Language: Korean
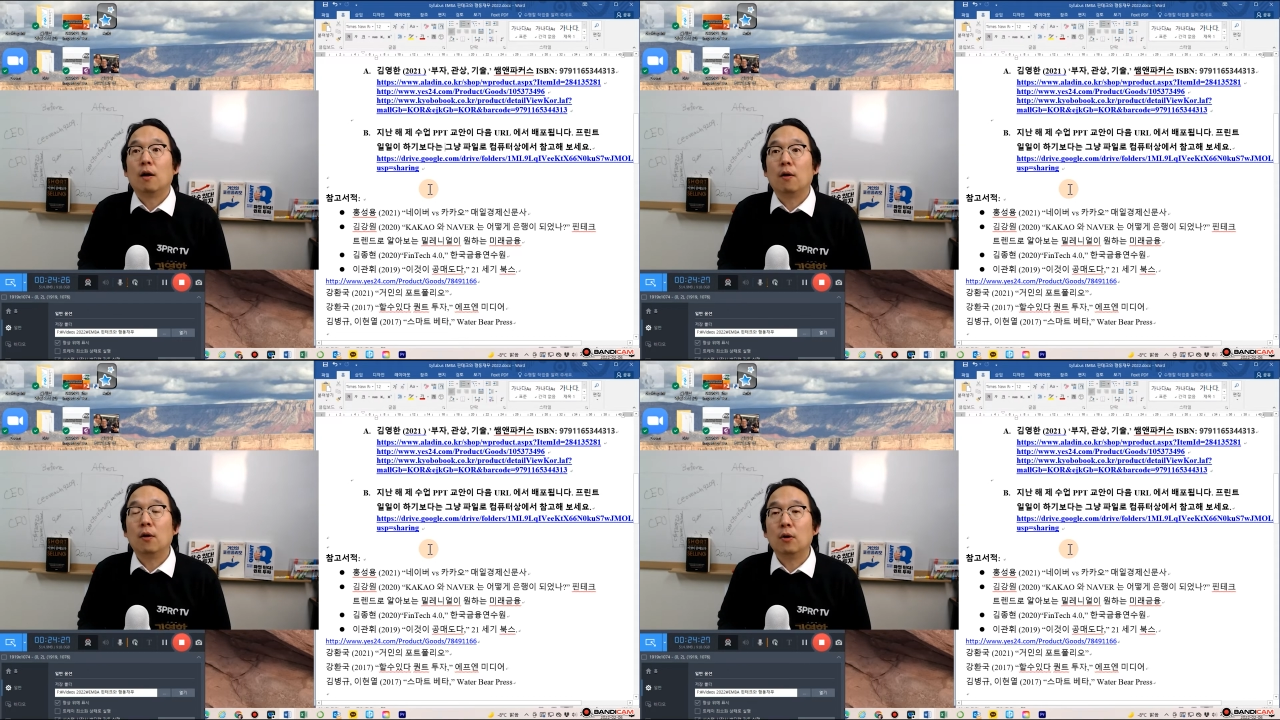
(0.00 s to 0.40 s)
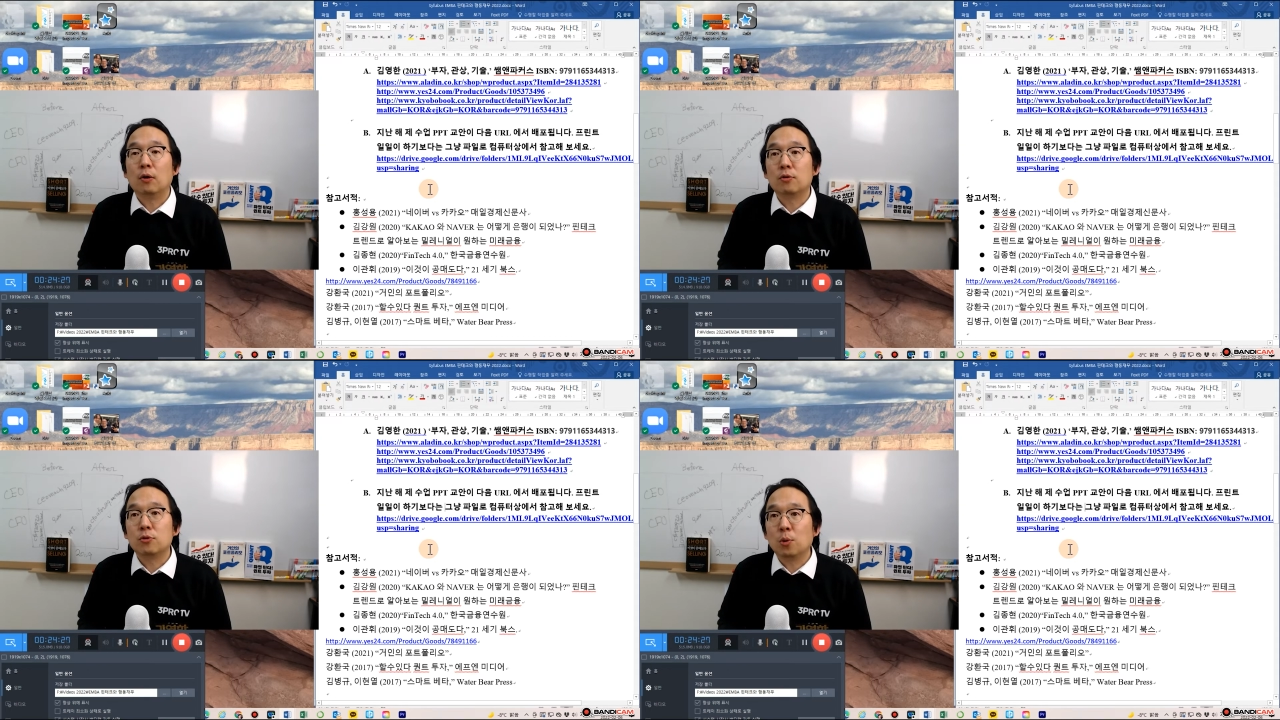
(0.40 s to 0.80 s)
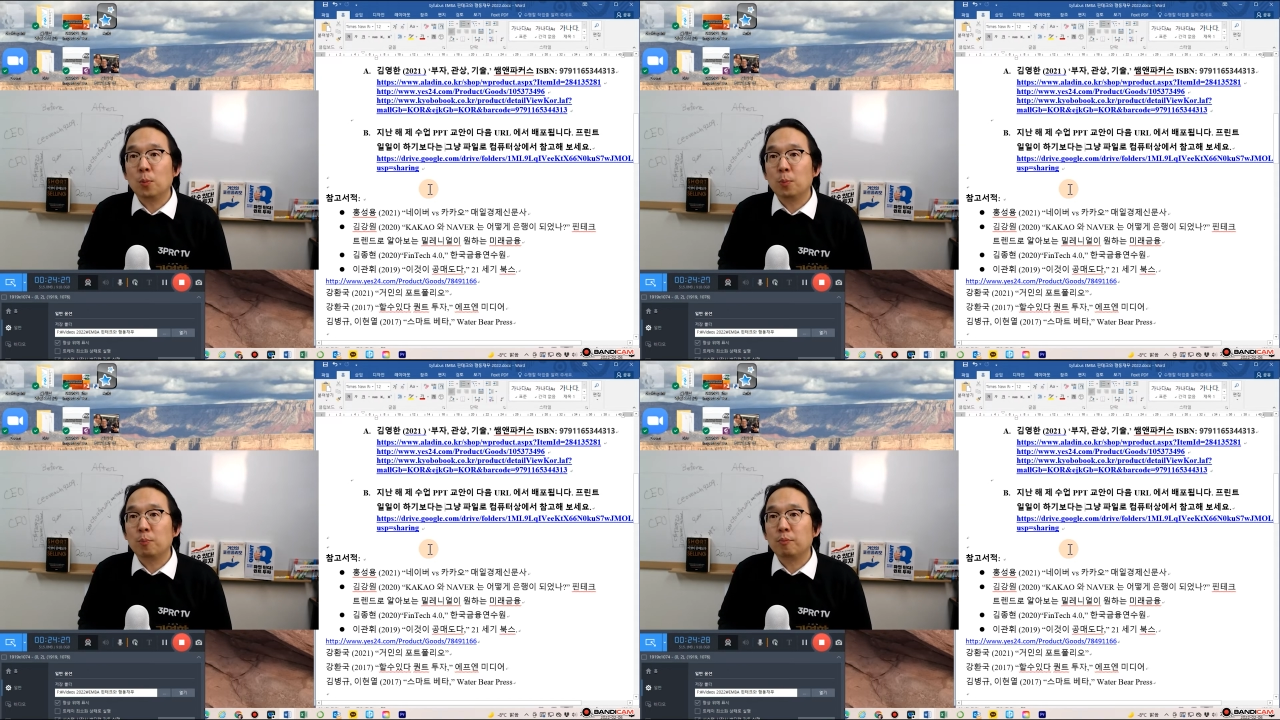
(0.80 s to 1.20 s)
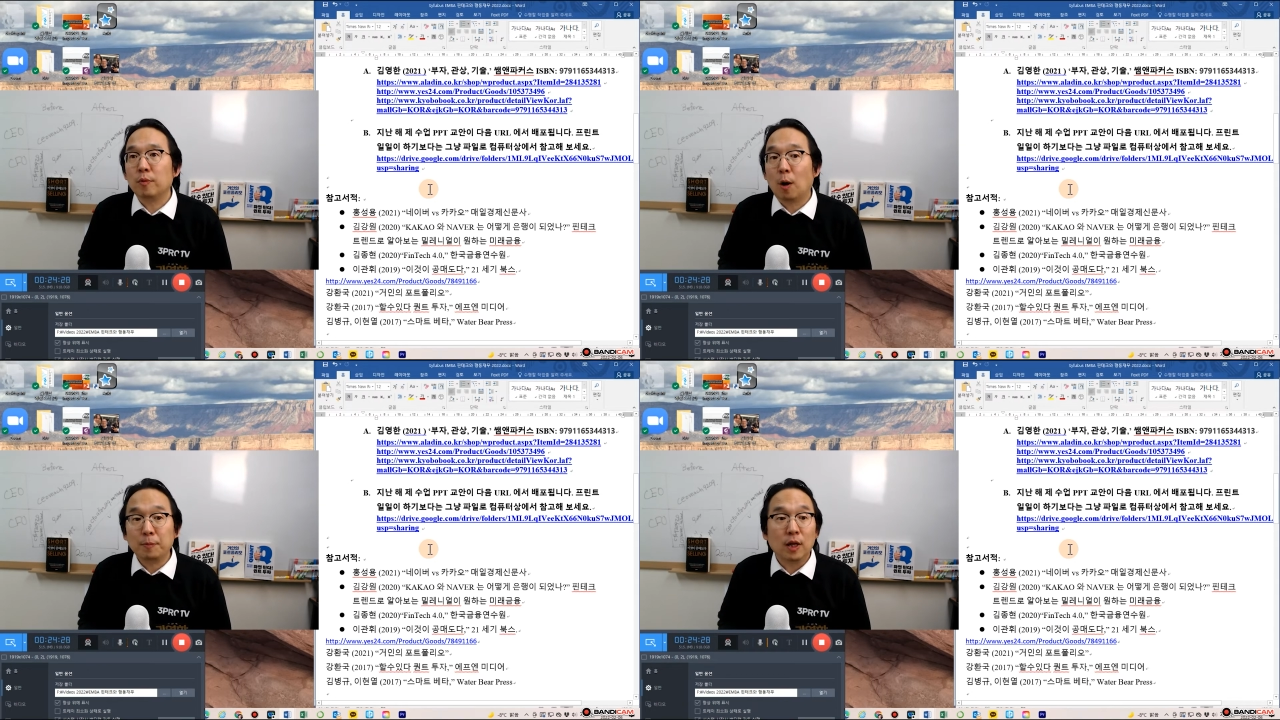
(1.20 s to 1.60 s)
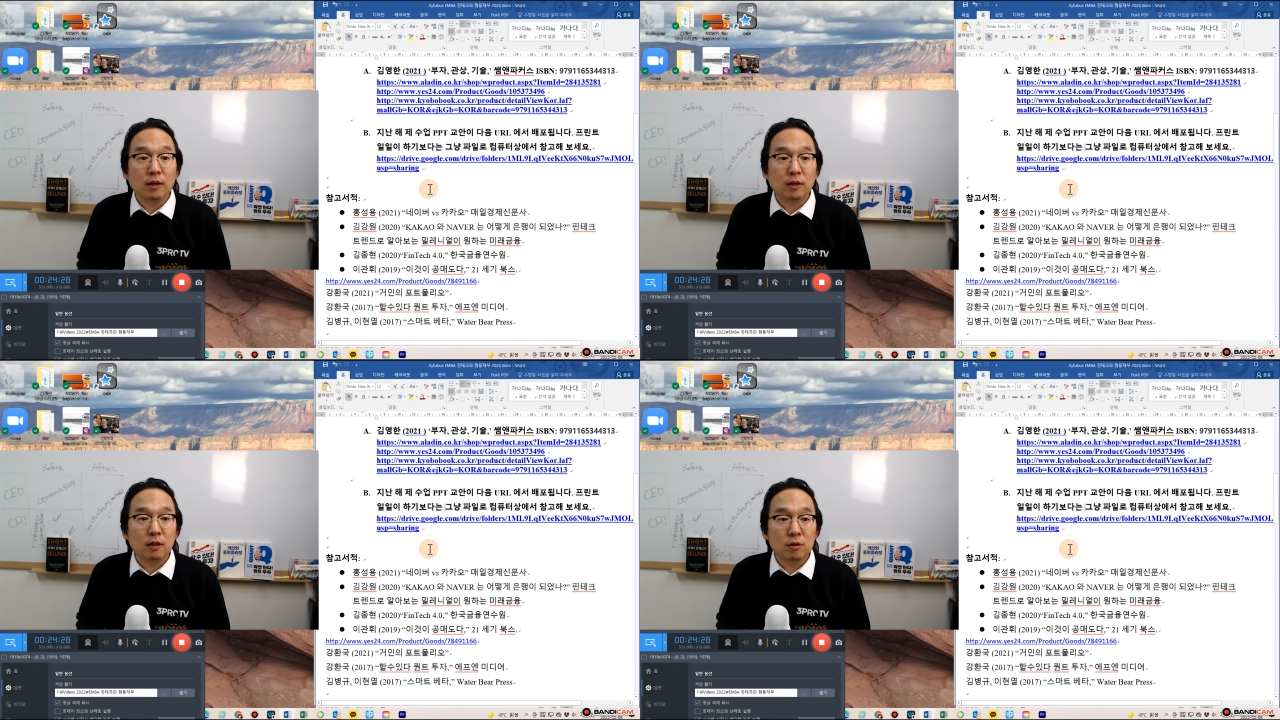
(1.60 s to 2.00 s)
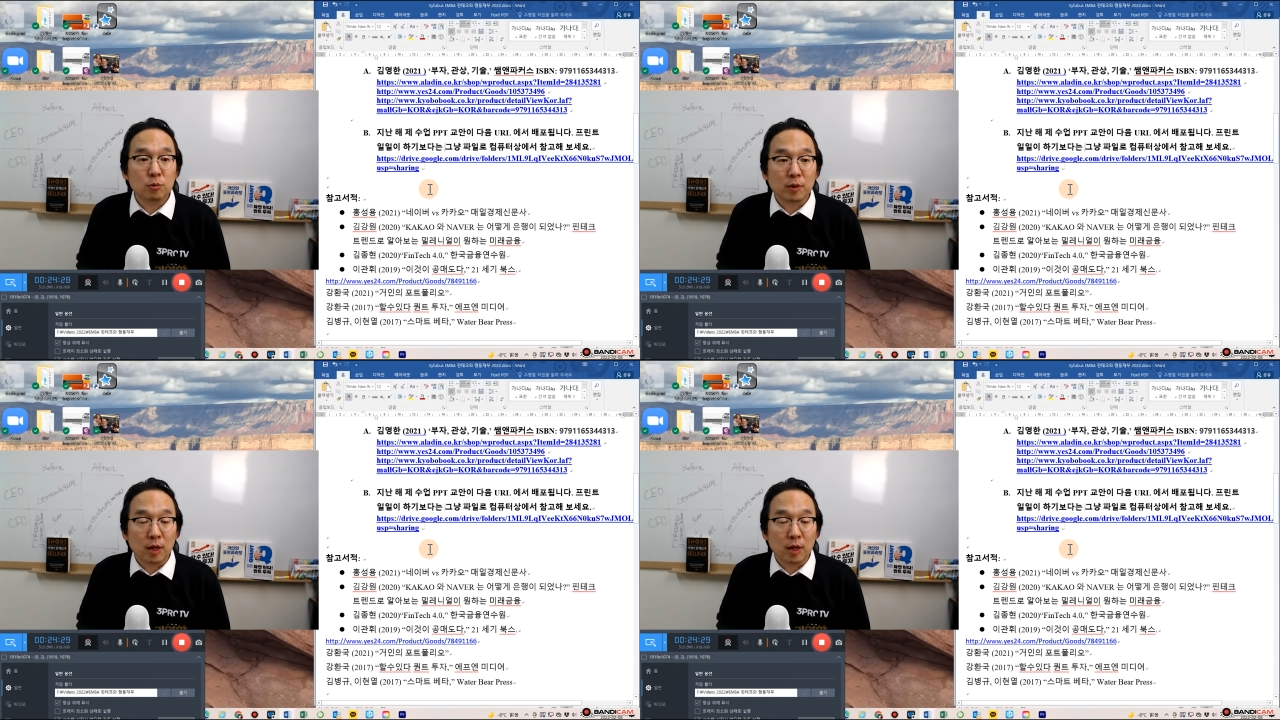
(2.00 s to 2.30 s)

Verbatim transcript: 어, 좀, 업데이트를 좀